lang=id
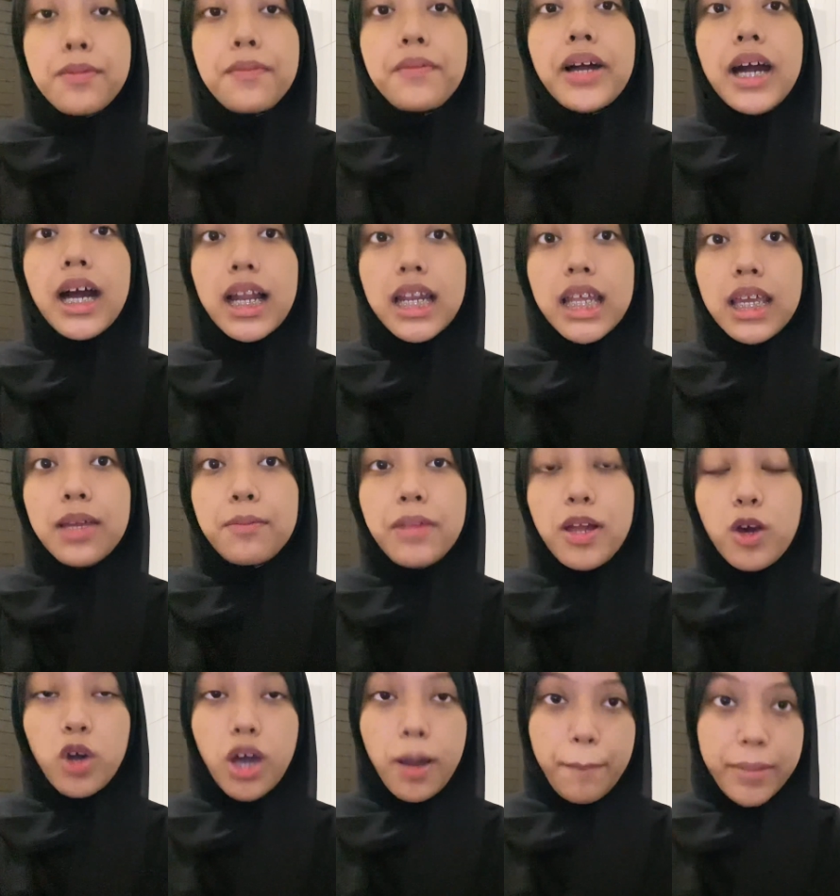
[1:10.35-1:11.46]
beberapa kali
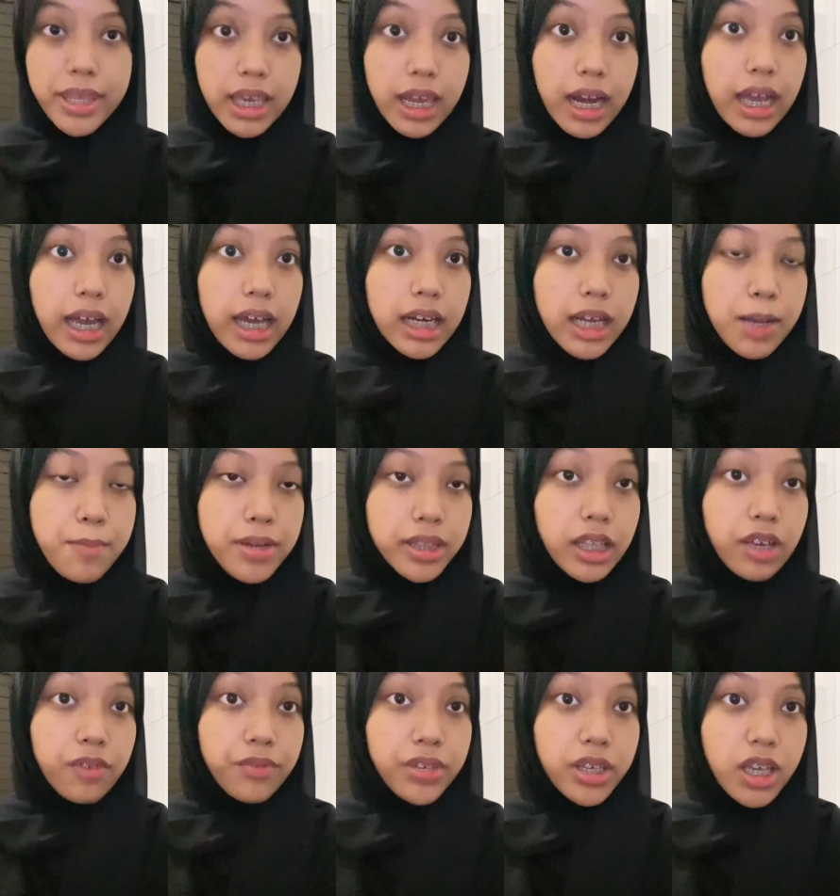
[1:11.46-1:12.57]
melakukan penjarangan ke
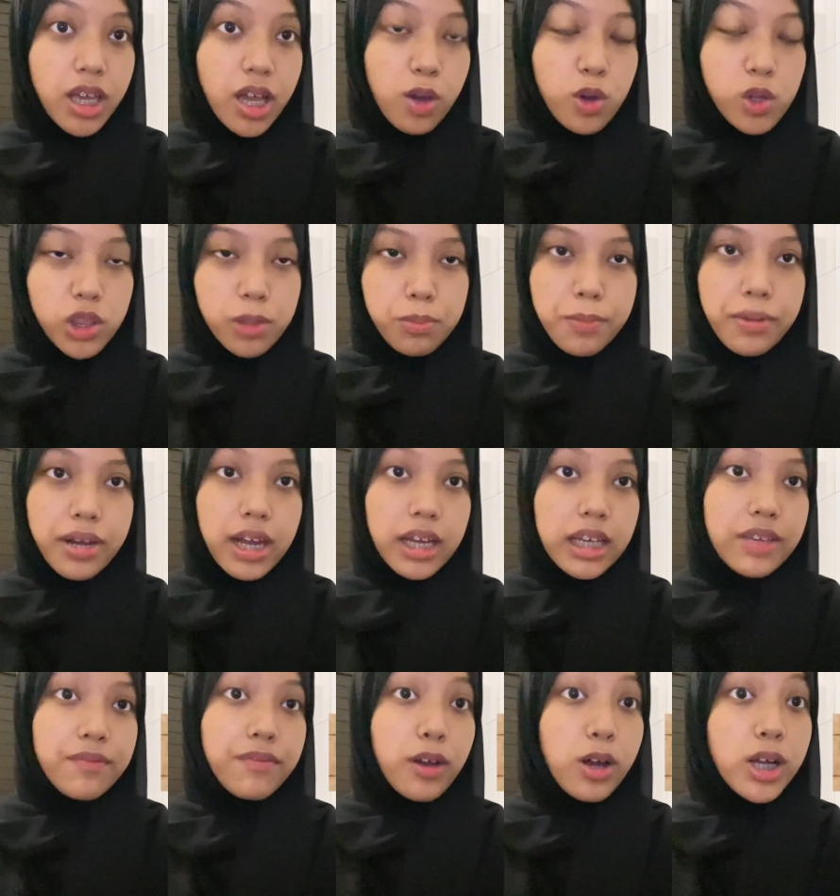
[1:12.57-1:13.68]
Batavia untuk
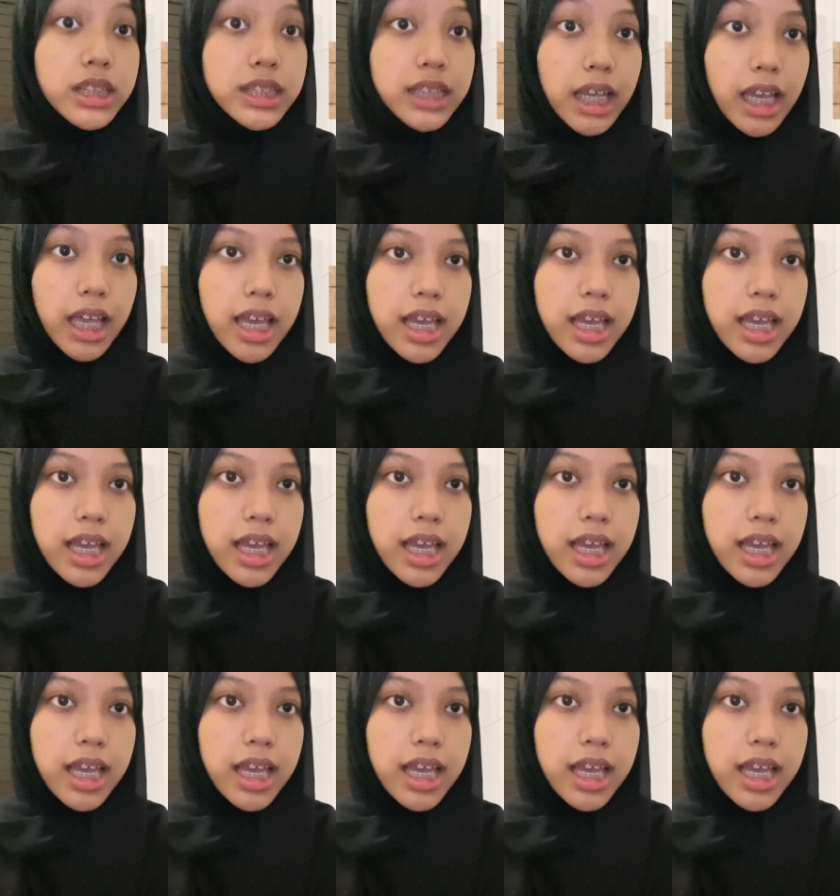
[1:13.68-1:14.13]
memerangi VOC.